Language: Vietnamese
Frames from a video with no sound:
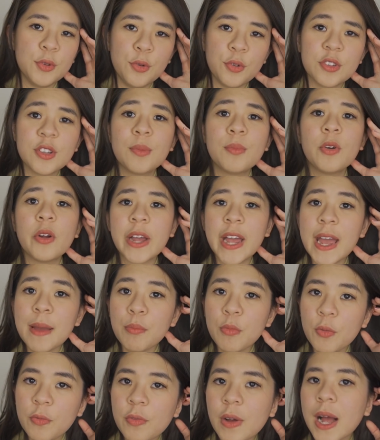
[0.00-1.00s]
thuộc xong rồi
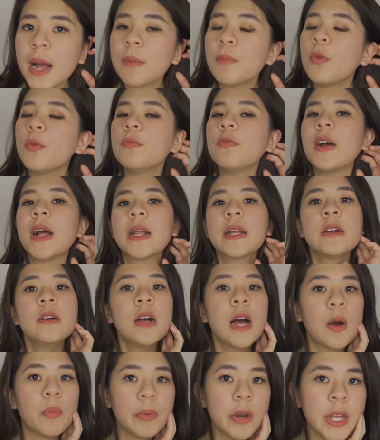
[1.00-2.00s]
ghét môn văn môn văn
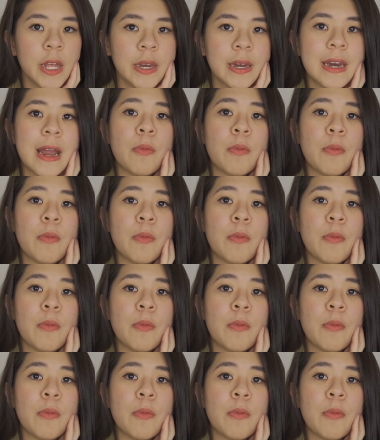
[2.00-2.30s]
cứ học đi